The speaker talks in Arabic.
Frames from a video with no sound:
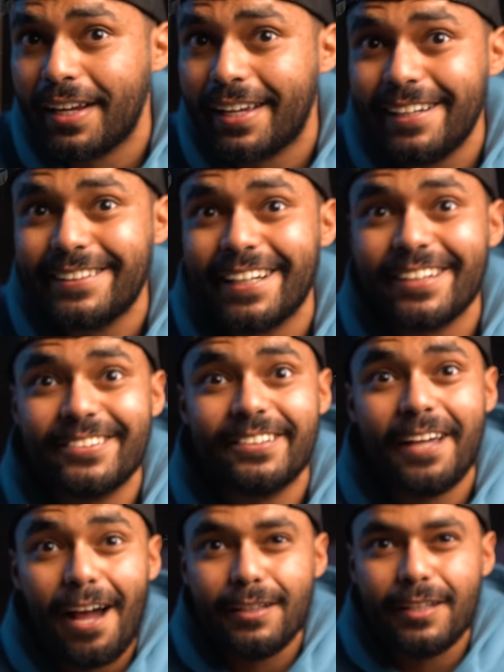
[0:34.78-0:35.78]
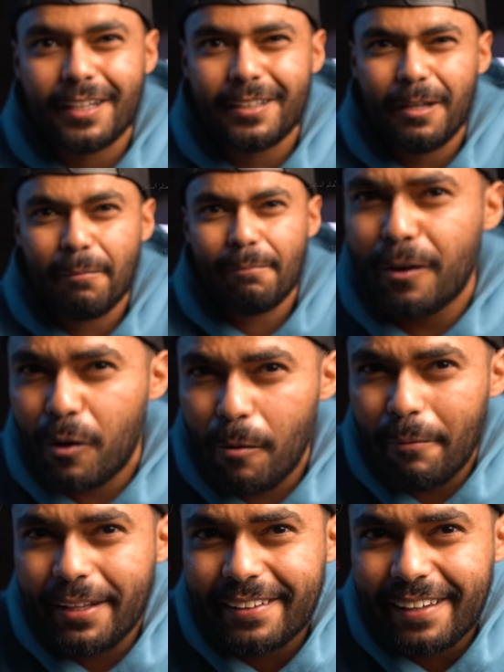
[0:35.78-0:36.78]
لكل شخص قاعد يكتب
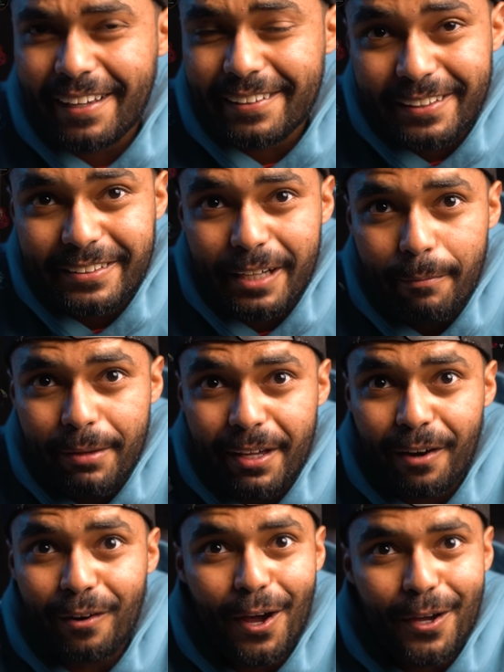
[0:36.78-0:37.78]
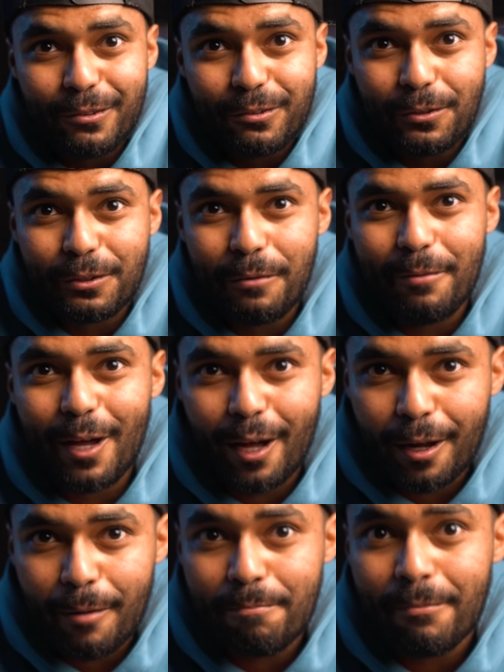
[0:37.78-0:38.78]
كومنتات إيجابية الله يسعدكم يا
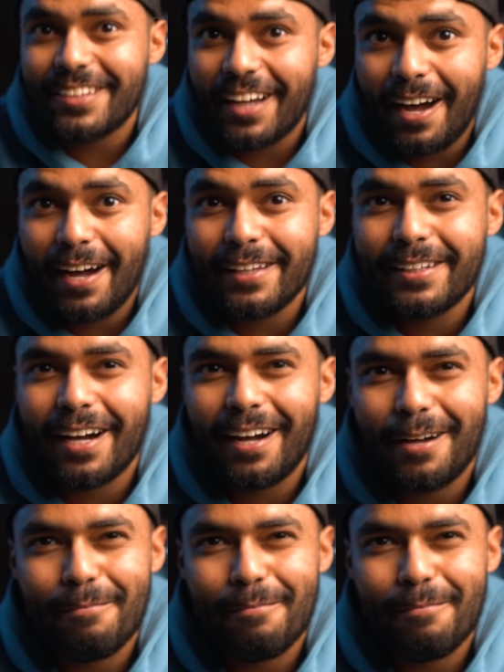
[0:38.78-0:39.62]
رب سعادة